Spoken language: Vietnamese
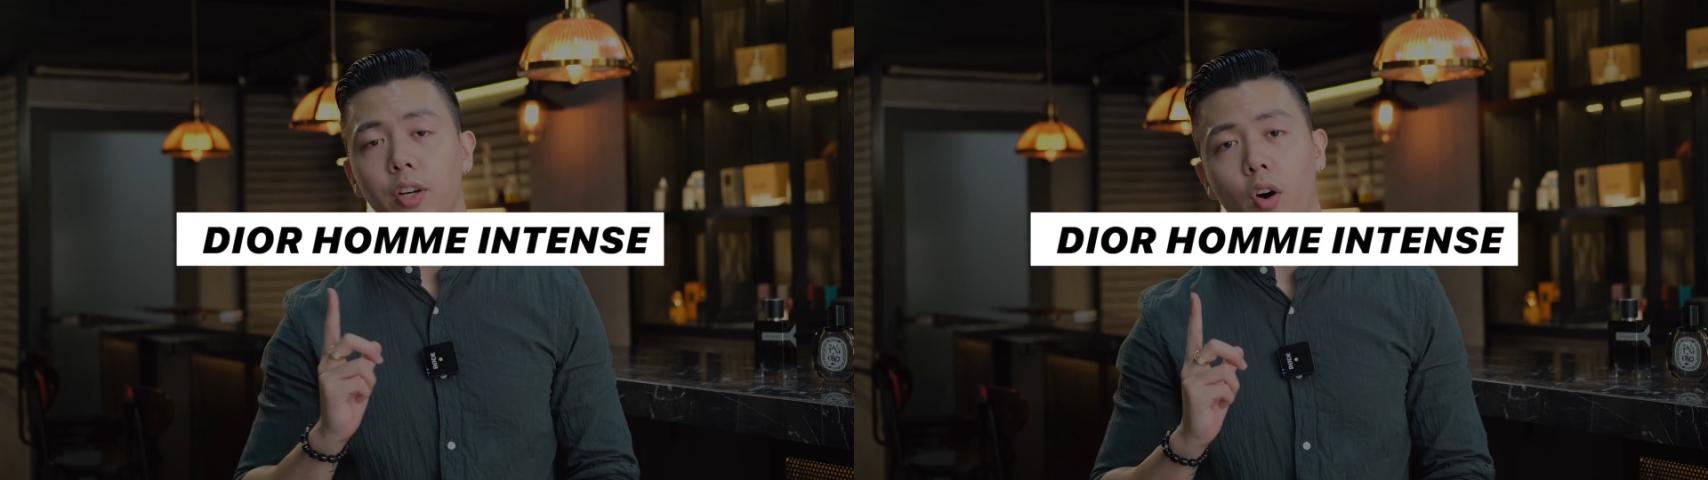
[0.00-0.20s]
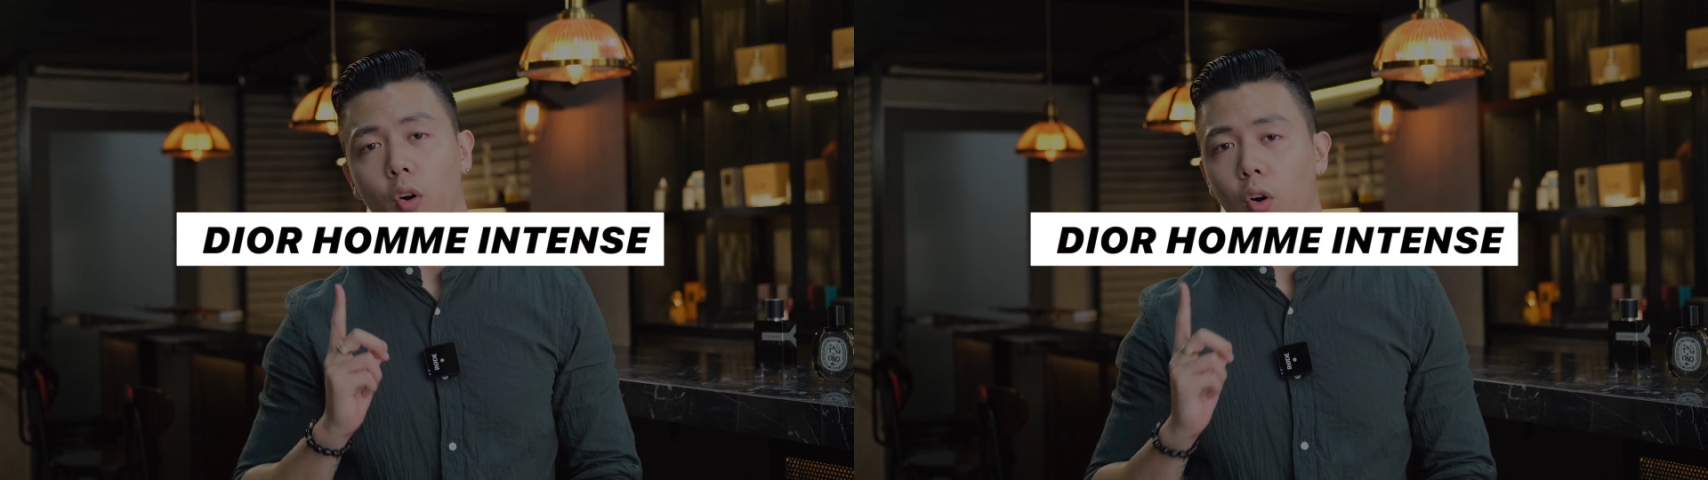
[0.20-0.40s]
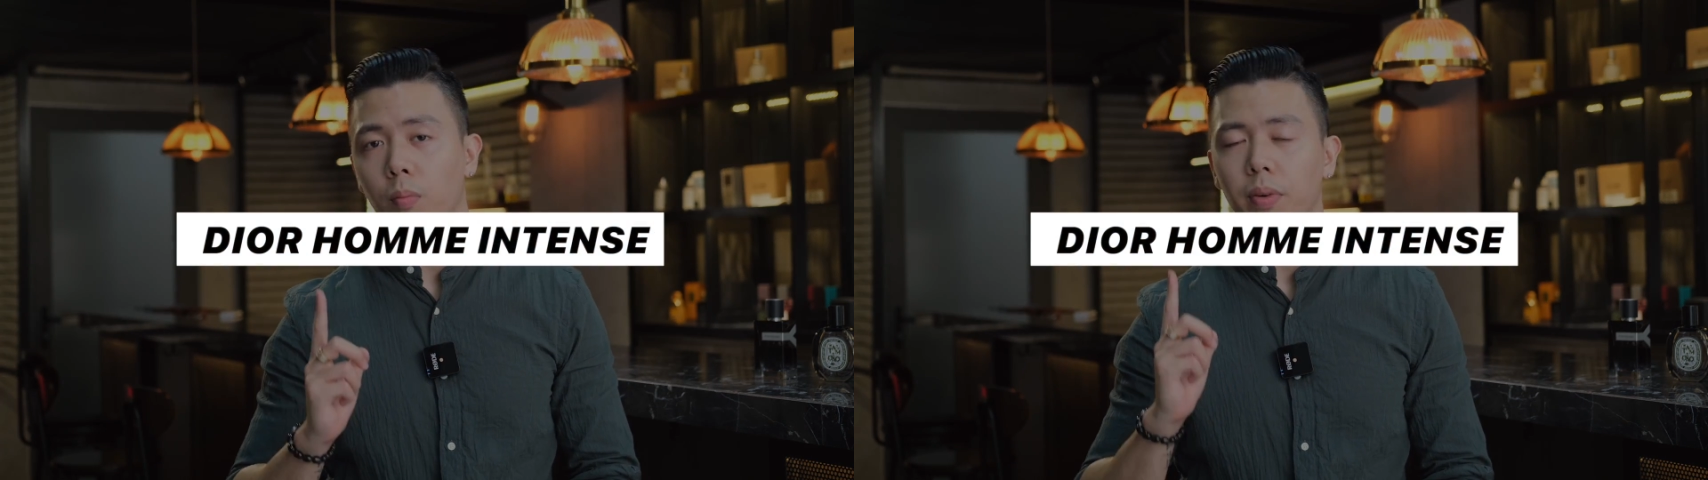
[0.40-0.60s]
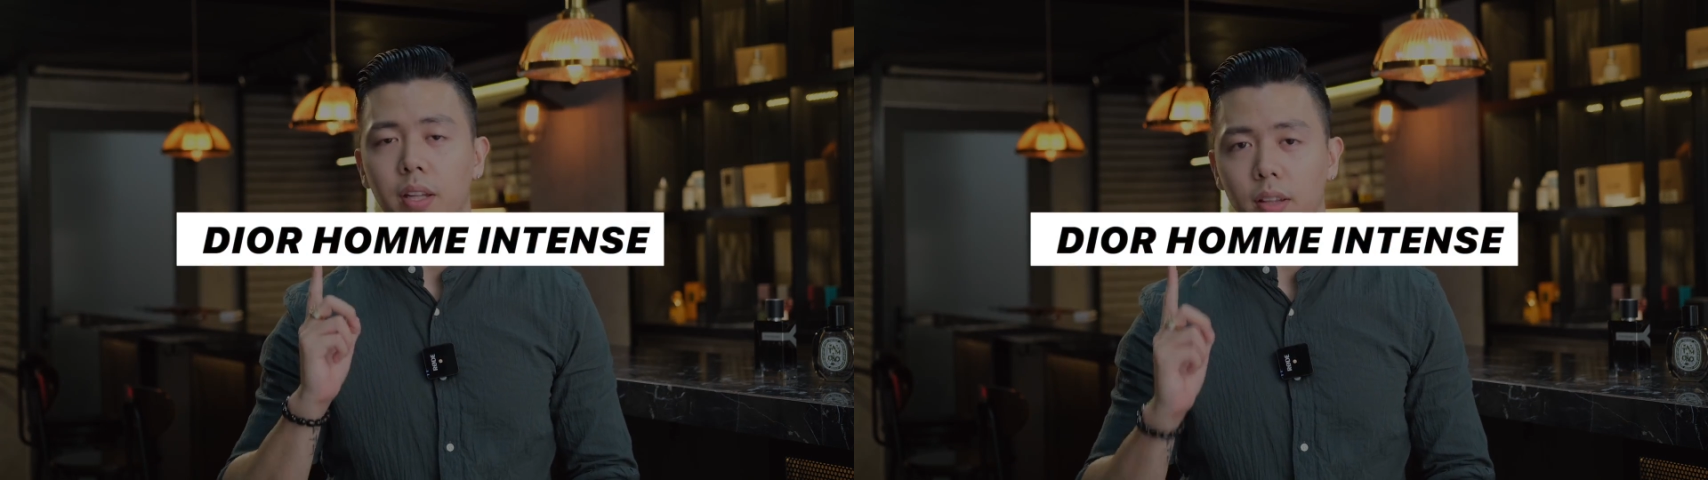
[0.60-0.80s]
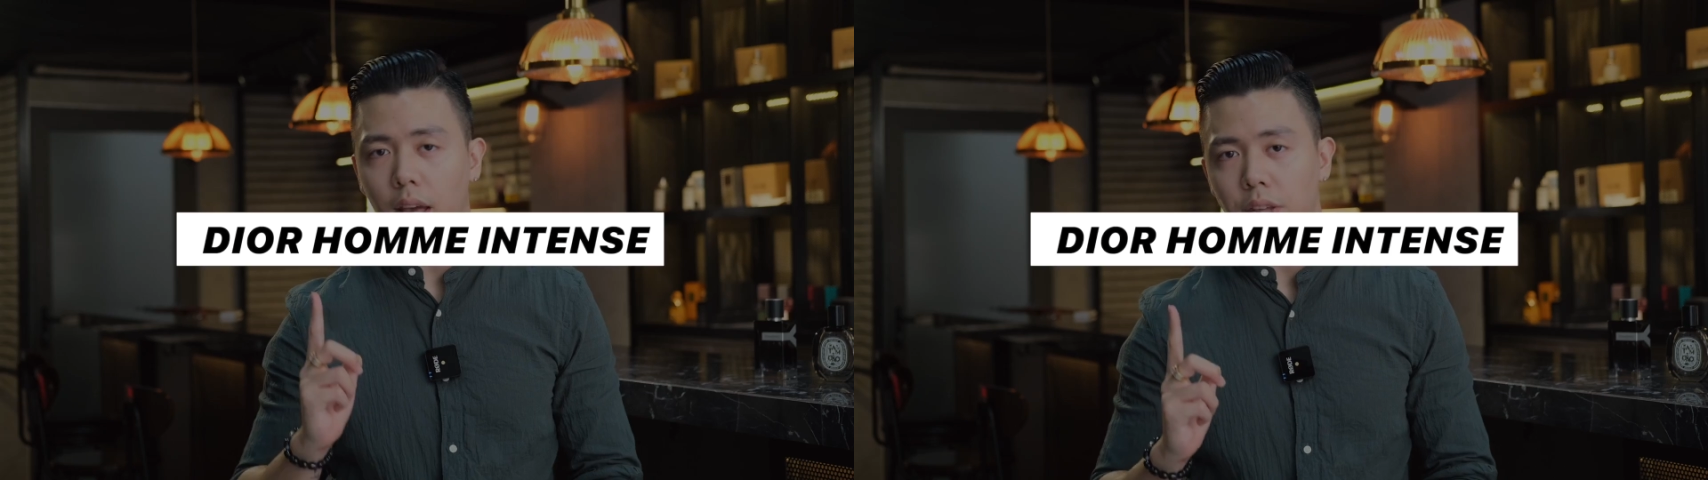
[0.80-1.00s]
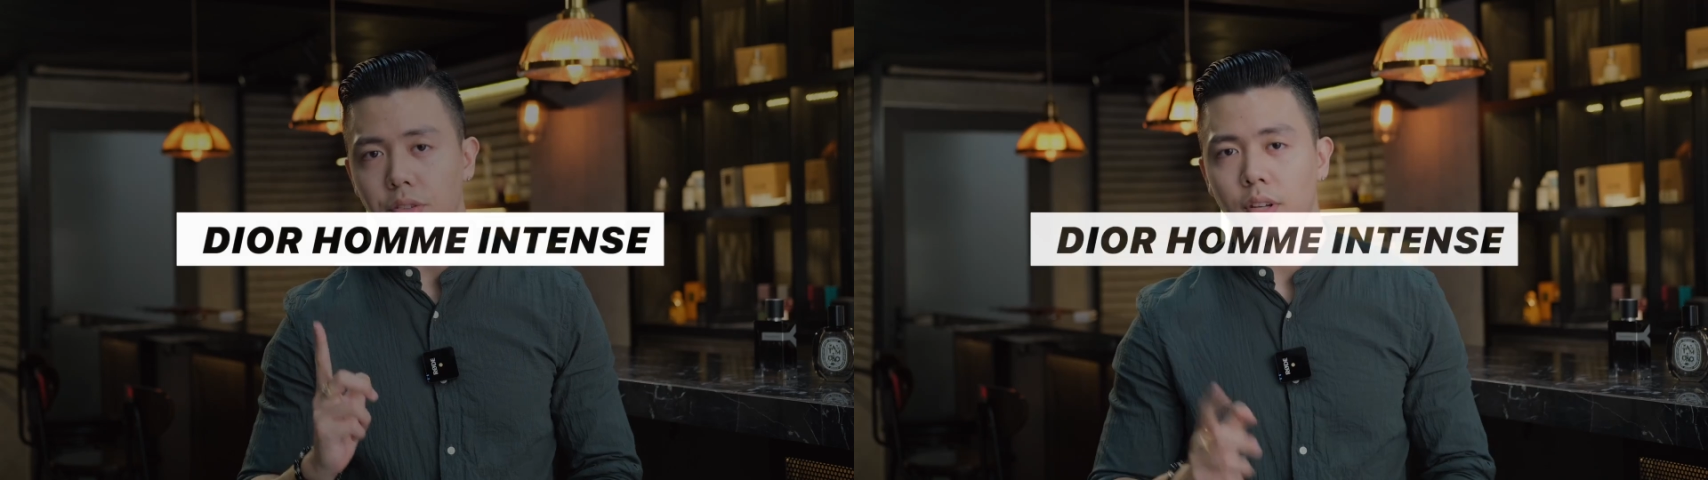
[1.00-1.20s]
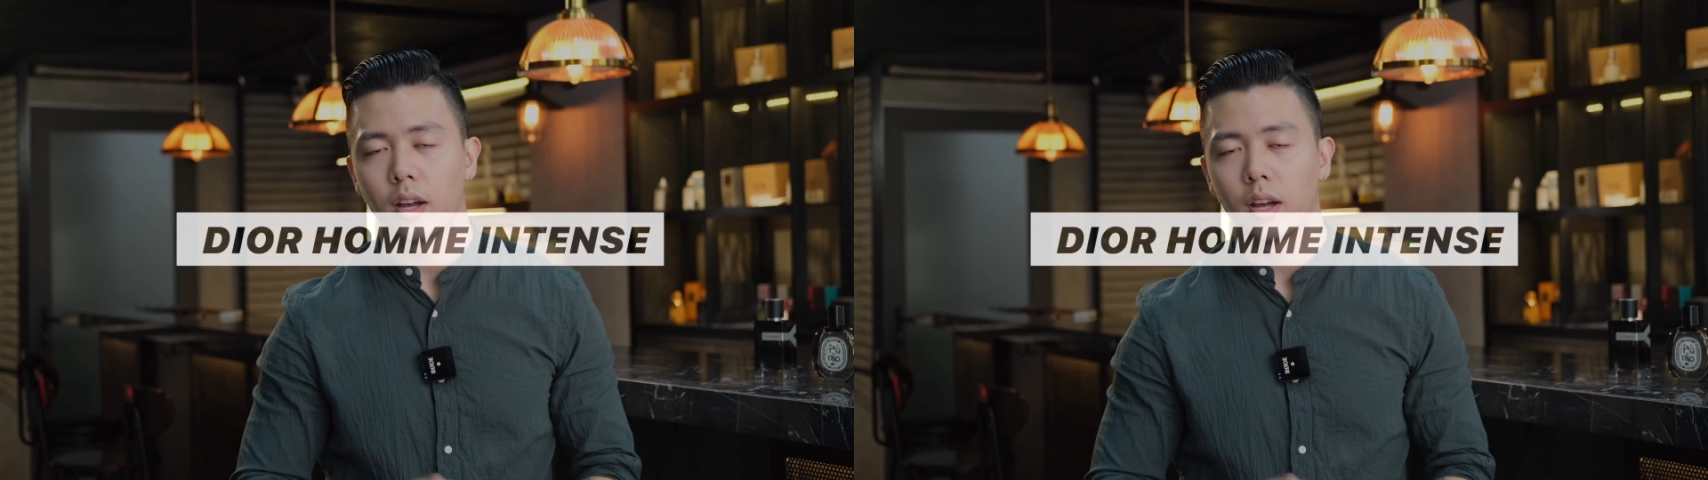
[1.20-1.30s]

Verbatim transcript: Dior Homme Intense.